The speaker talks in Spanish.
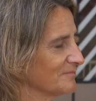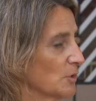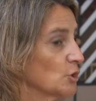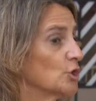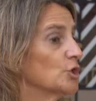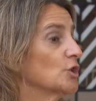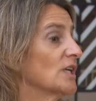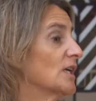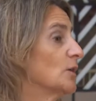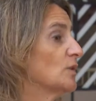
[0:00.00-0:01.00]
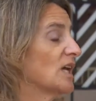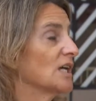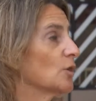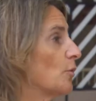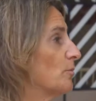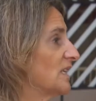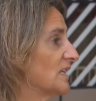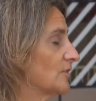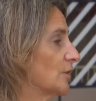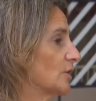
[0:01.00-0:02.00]
Yo creo que hay una
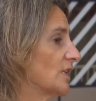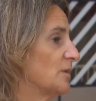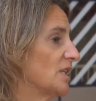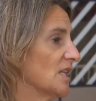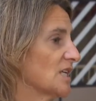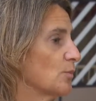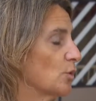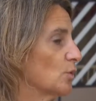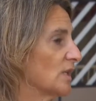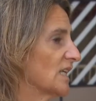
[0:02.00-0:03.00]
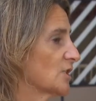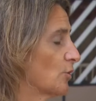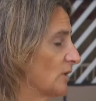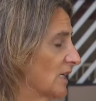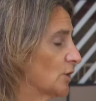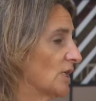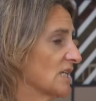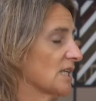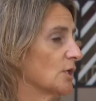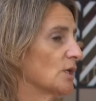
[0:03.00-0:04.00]
combinación de medidas voluntarias
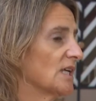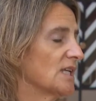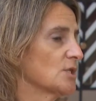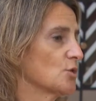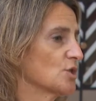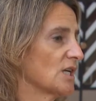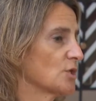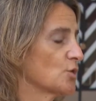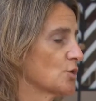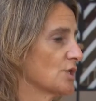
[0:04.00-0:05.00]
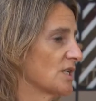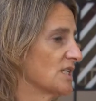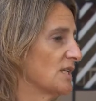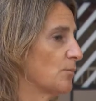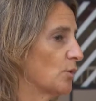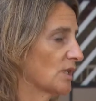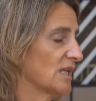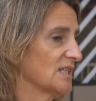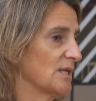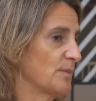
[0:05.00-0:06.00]
obligatorias. Creo que en estos casos es
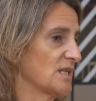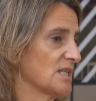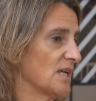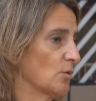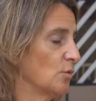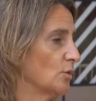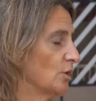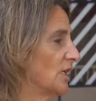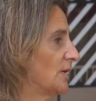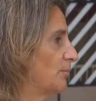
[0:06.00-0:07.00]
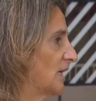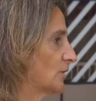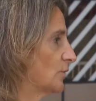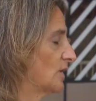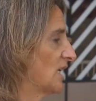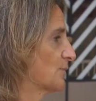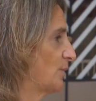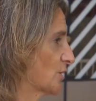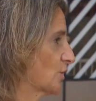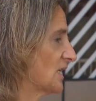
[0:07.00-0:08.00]
importante pensar, uno, en el impacto en las
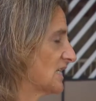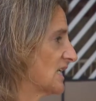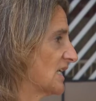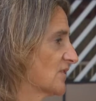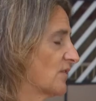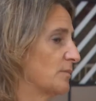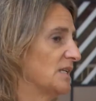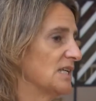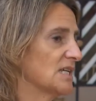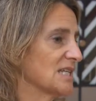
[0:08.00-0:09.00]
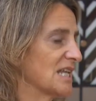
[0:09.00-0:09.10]
personas, en las familias.